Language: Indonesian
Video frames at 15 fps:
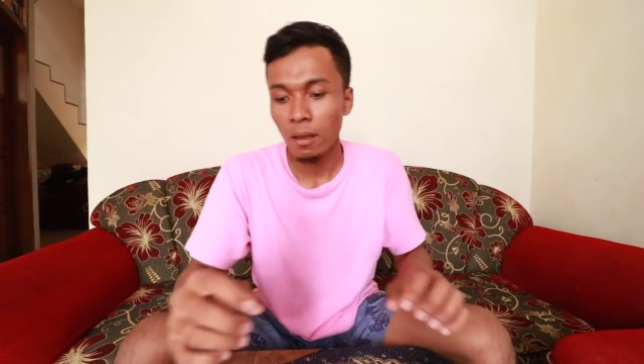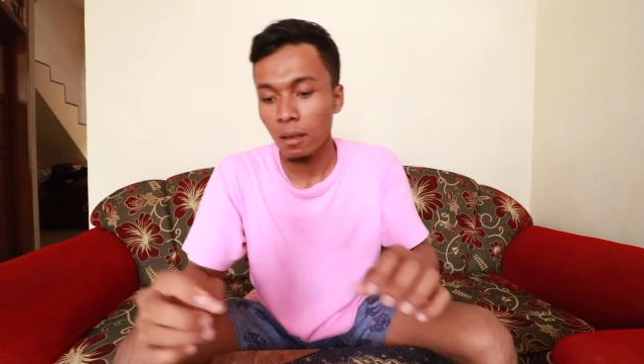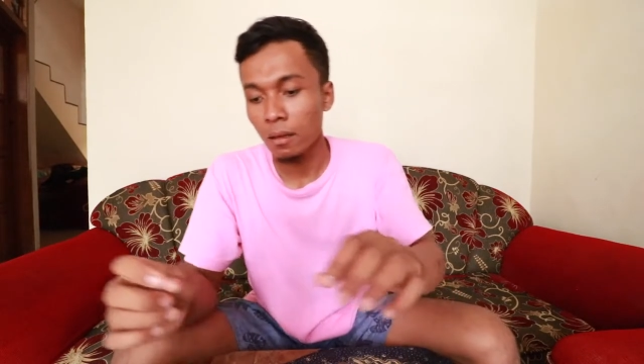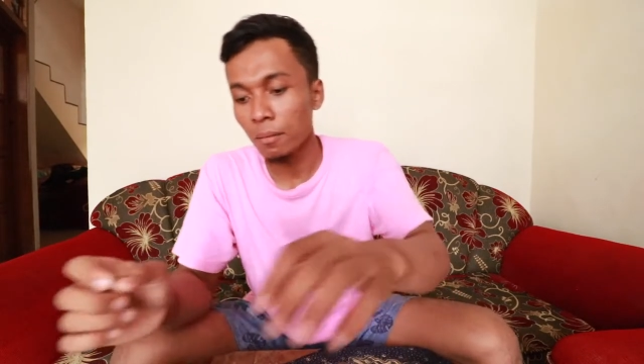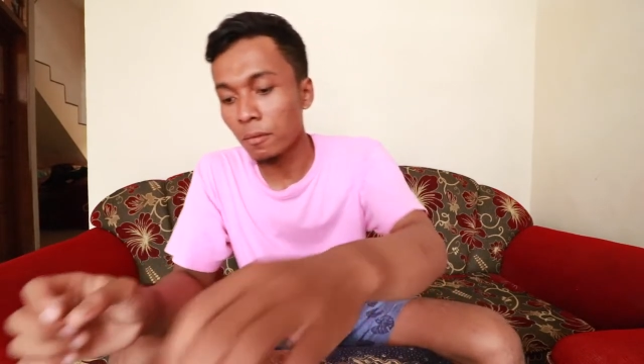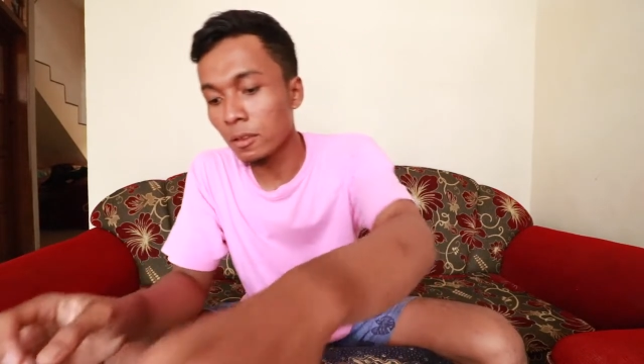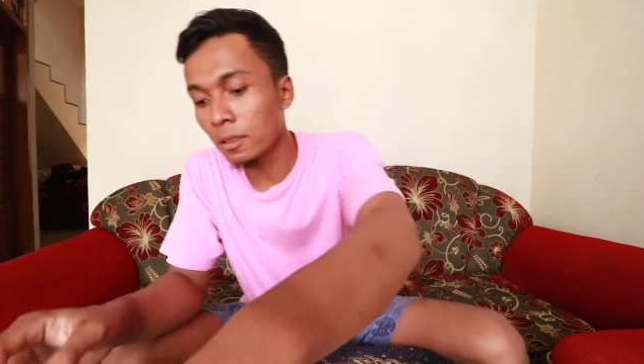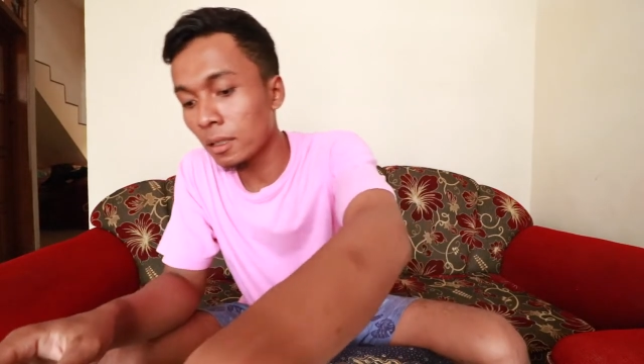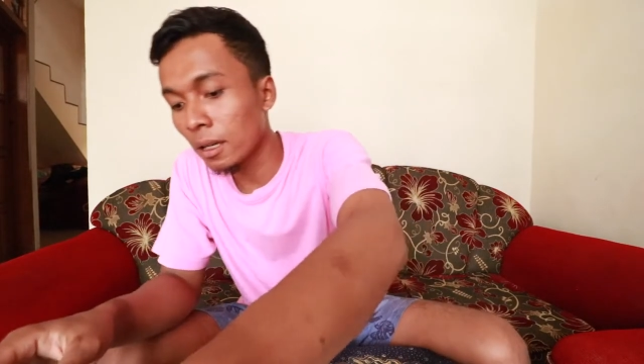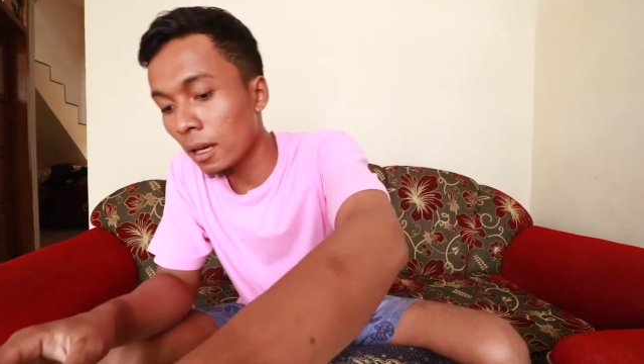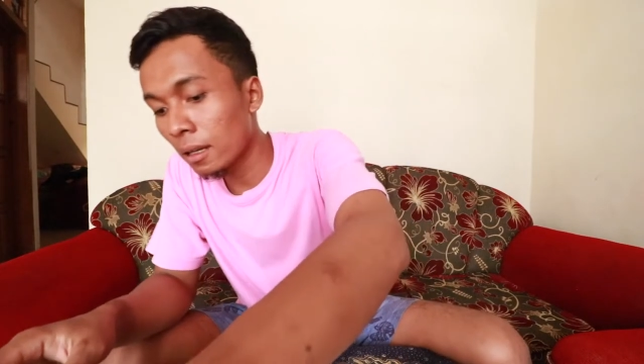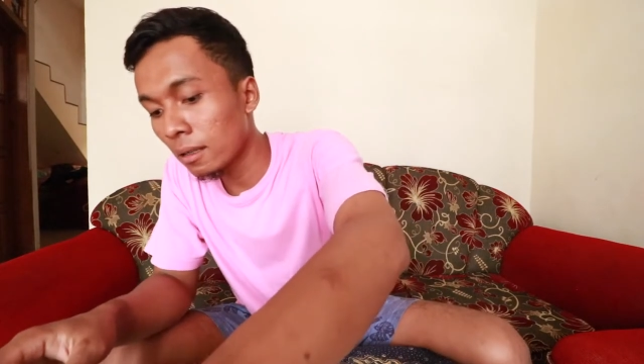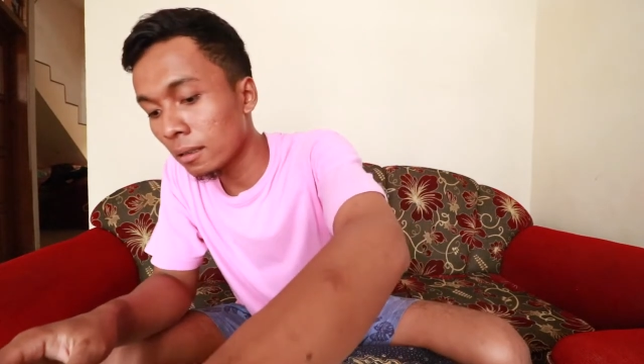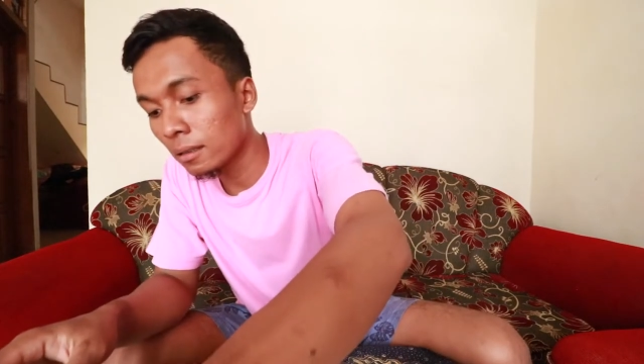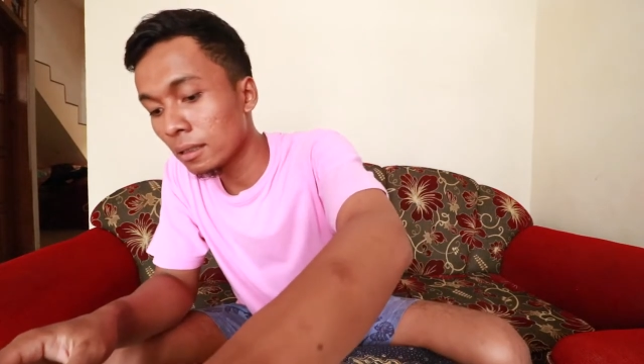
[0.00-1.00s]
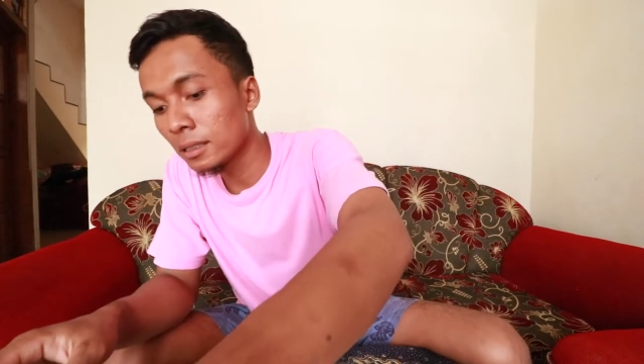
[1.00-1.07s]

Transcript: kemudian di